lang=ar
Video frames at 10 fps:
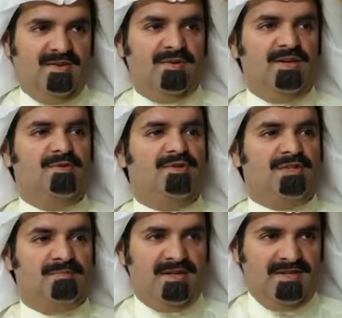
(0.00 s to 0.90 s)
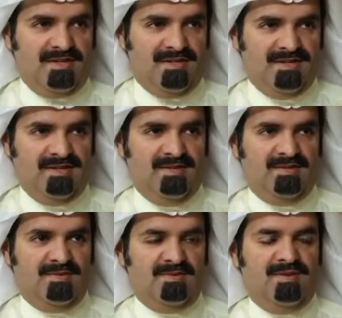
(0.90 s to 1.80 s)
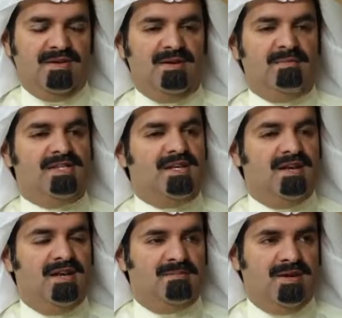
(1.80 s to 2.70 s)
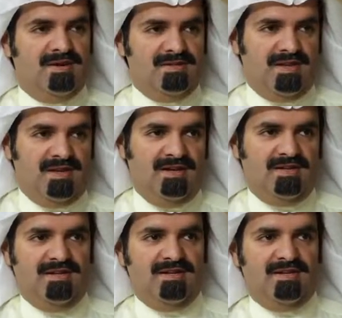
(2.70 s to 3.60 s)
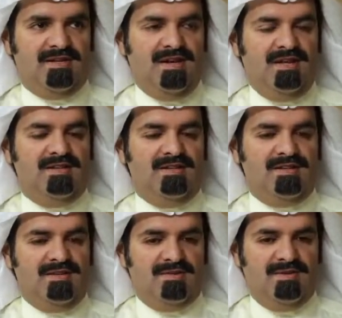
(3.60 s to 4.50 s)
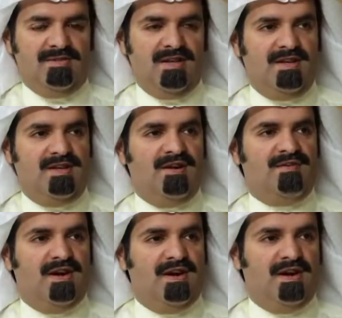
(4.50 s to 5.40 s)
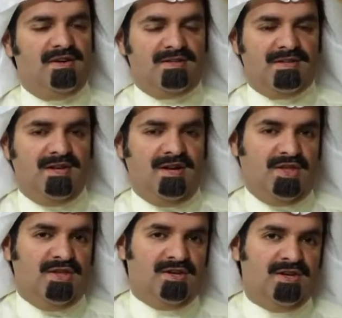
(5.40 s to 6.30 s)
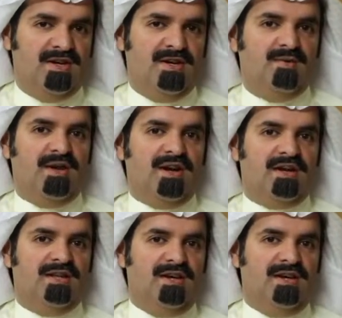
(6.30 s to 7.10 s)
ويدعو للطمأنينة اي نعم وحنا ما زال الامانه عندنا يعني تعليق أكيد وعندنا يعني افكار ان شاء الله اكثر أي. ولكن